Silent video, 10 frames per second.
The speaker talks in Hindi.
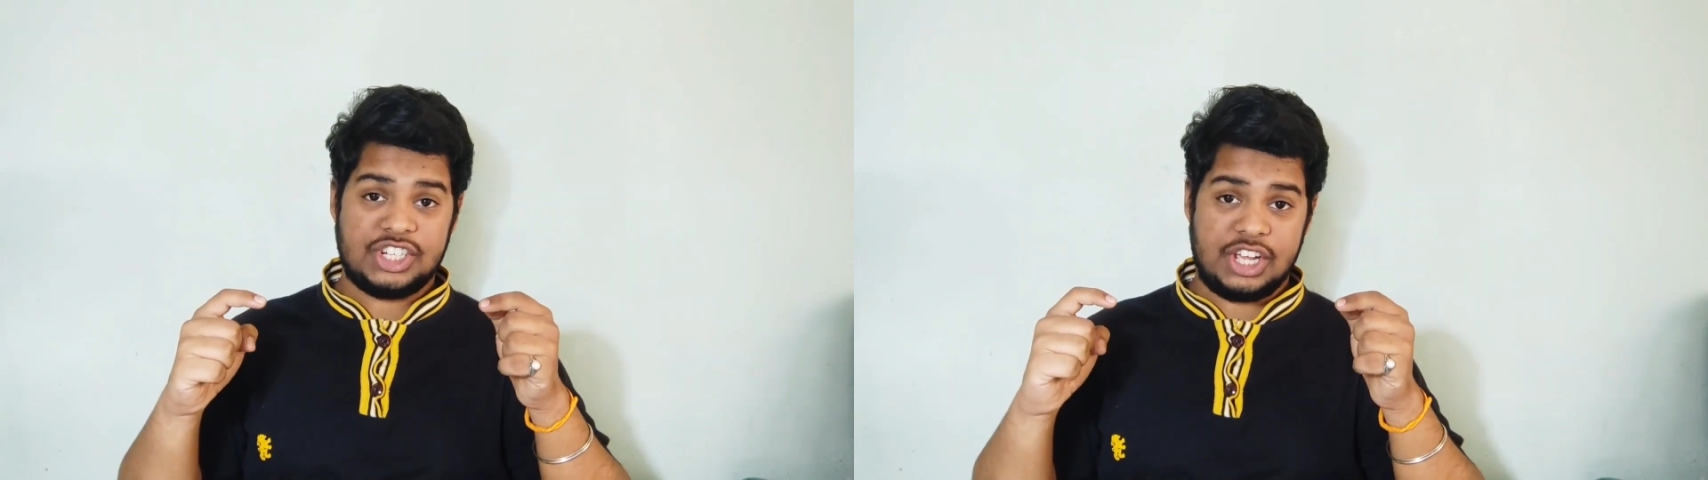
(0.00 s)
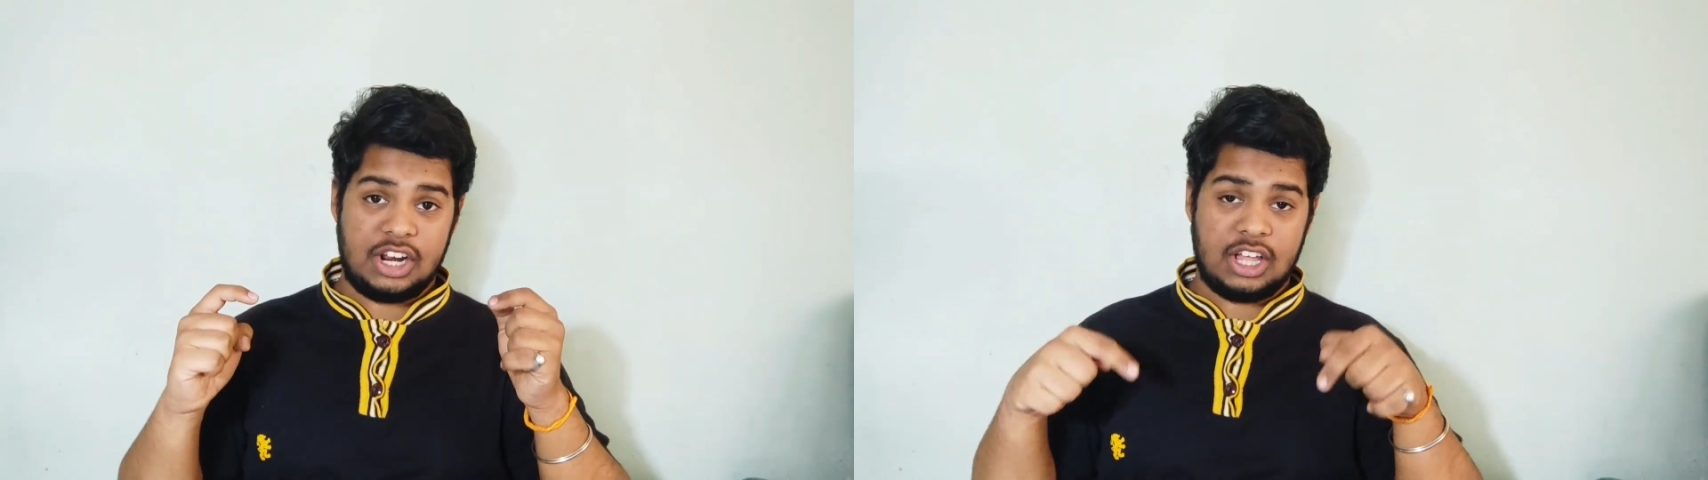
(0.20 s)

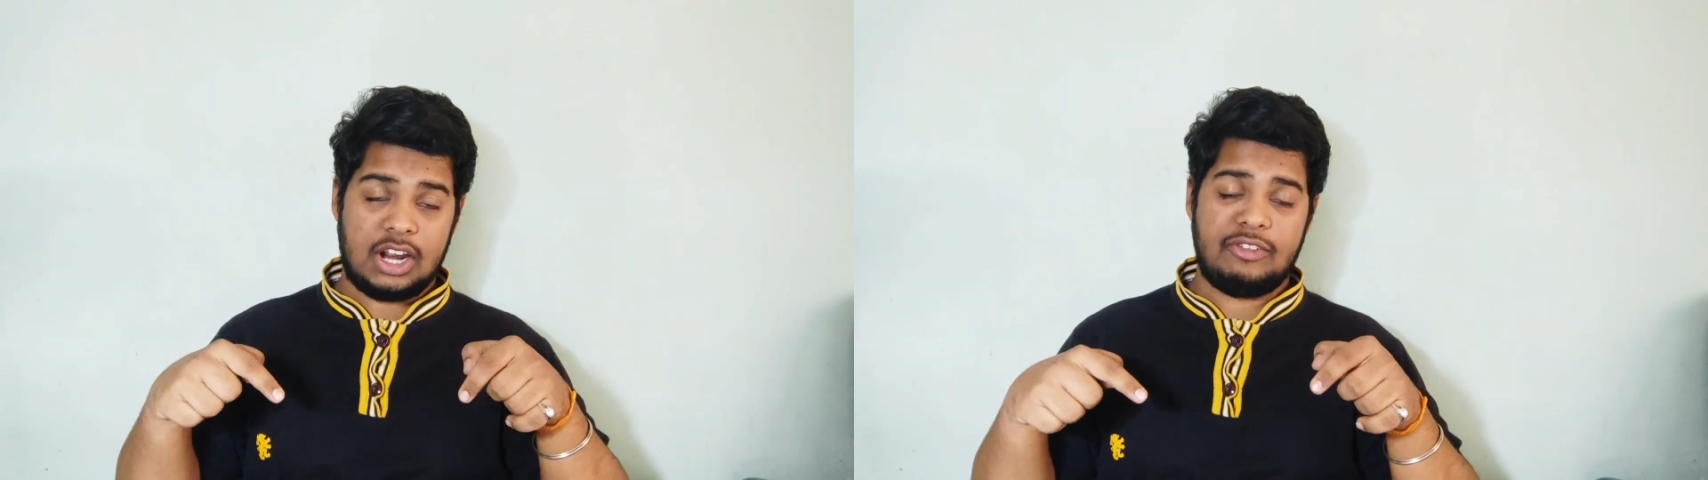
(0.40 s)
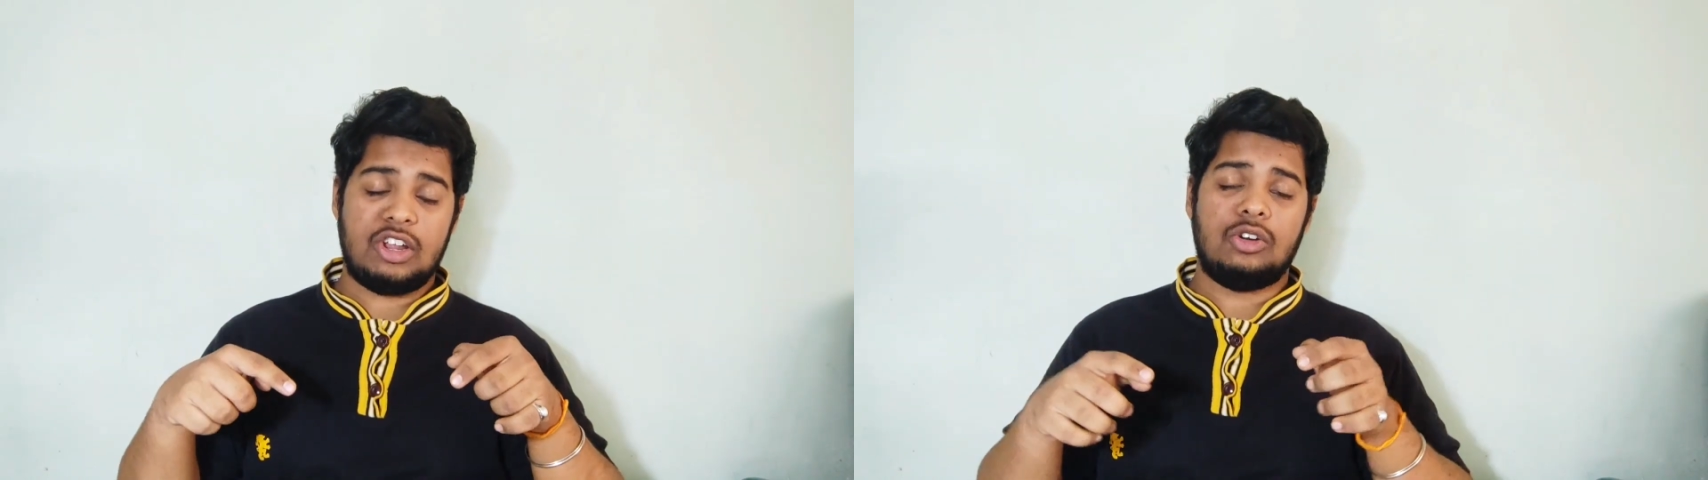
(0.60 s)
शेयर
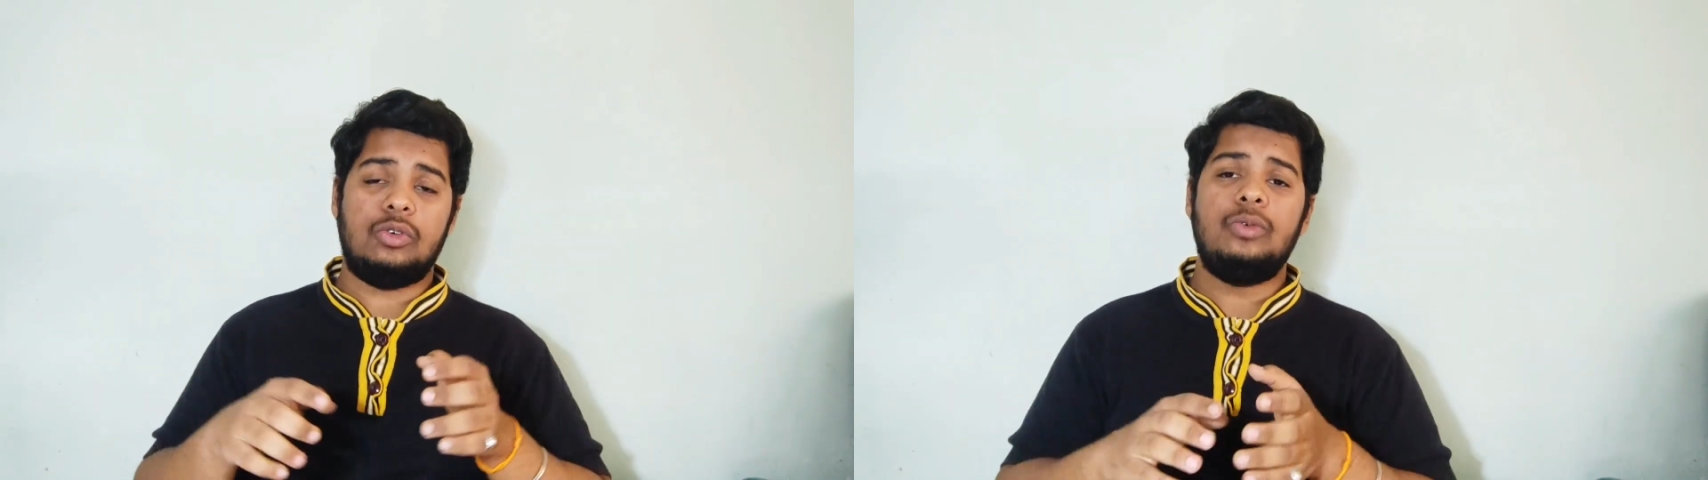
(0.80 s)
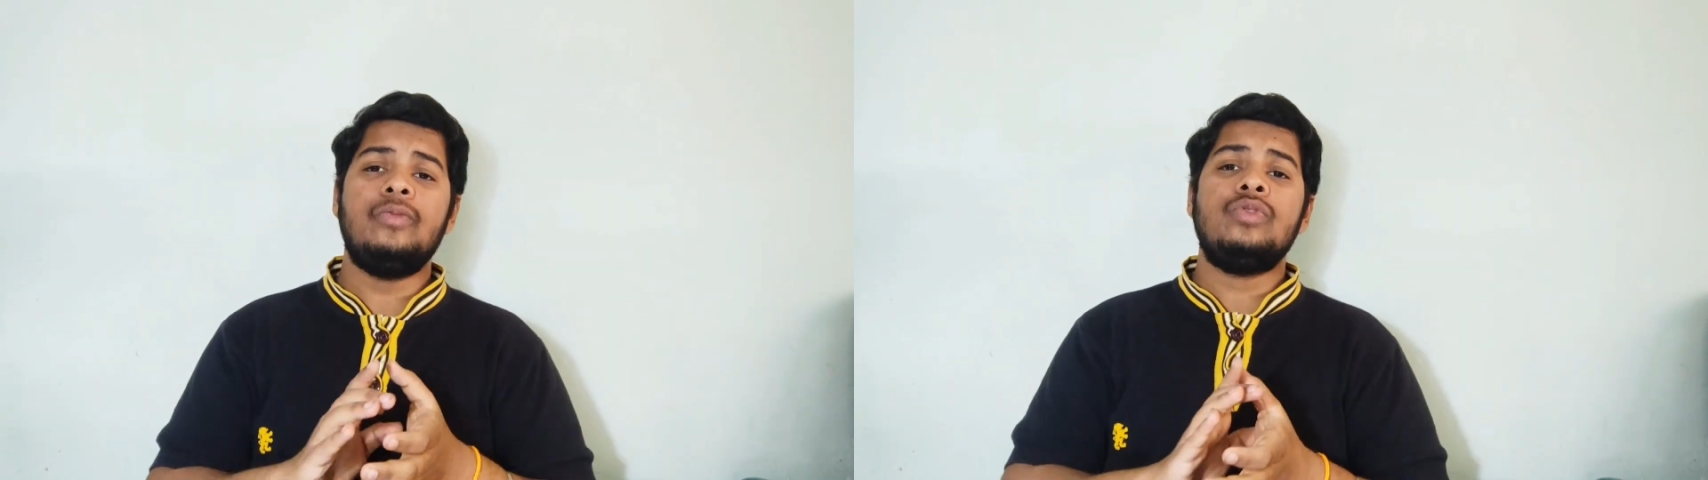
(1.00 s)
करने वाला
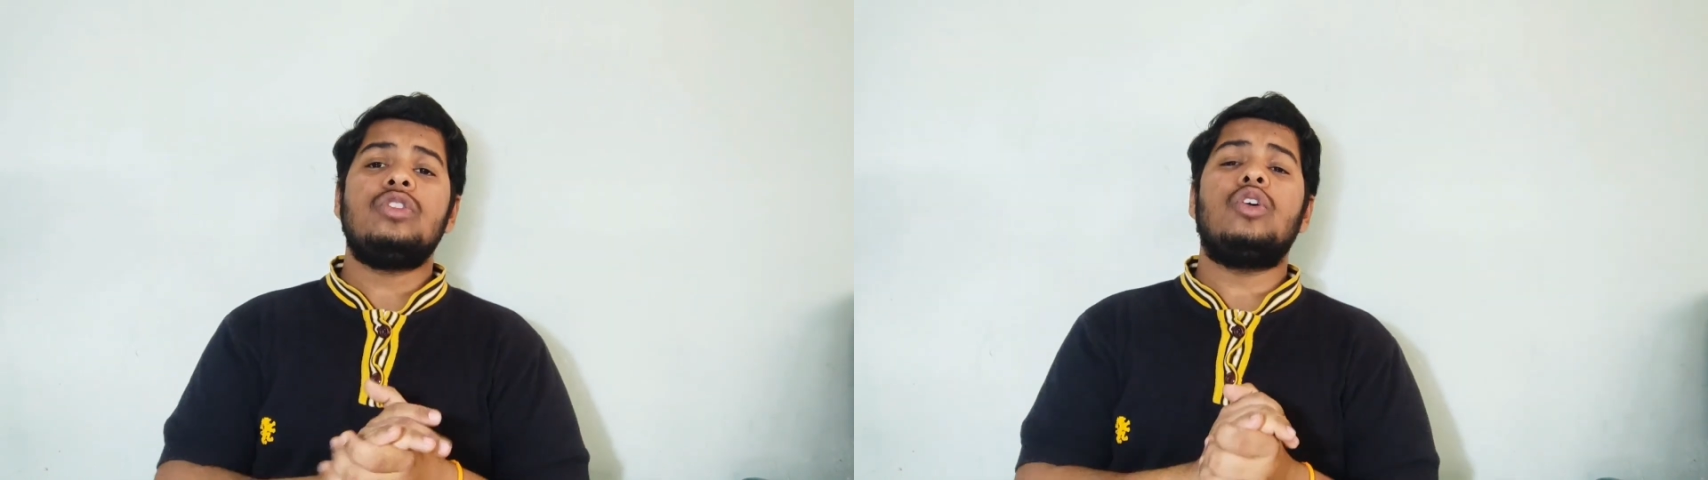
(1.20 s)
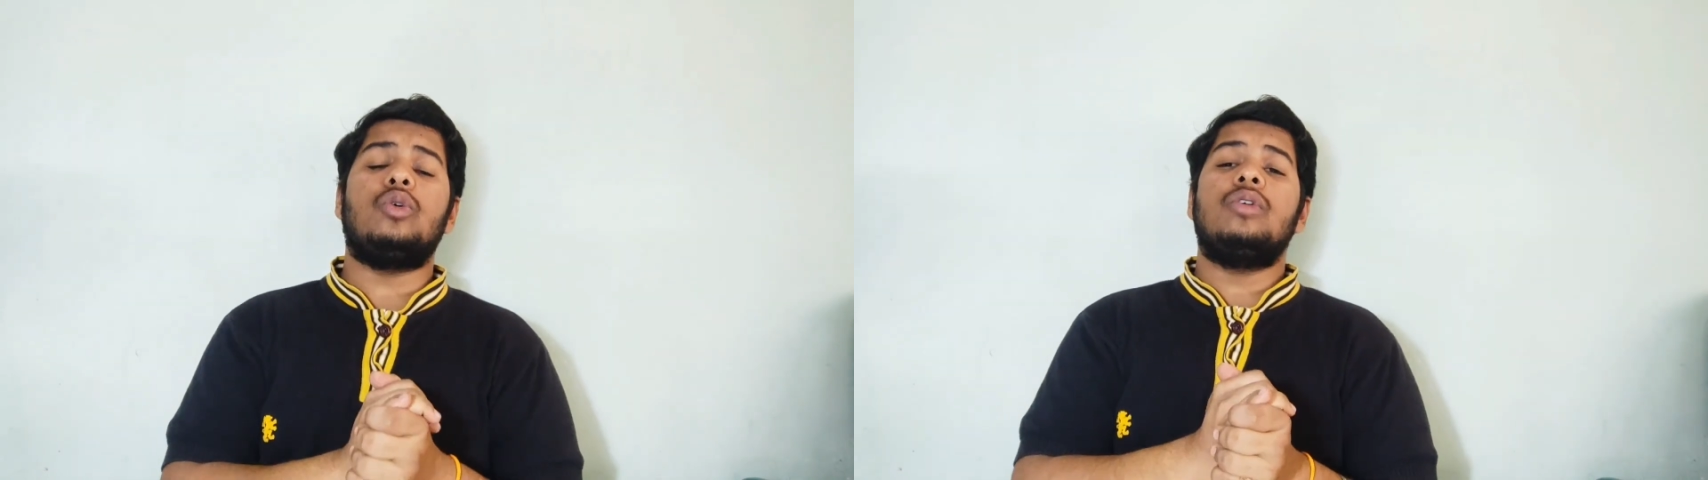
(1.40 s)
हूँ
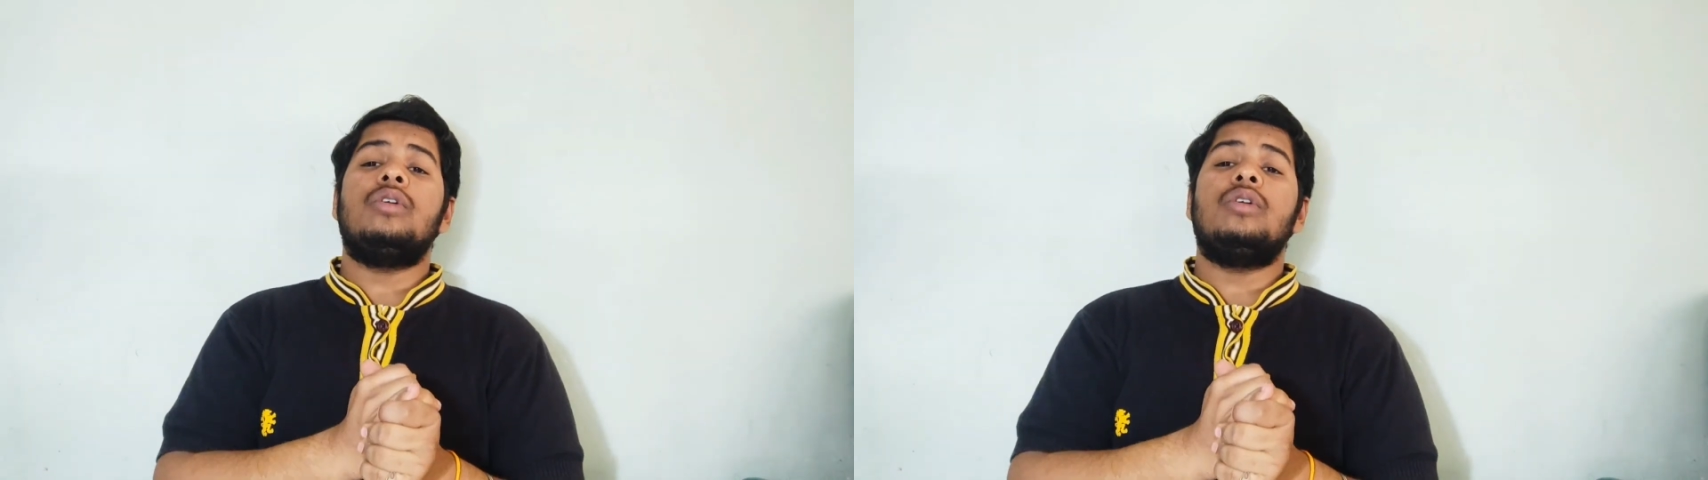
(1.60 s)
तो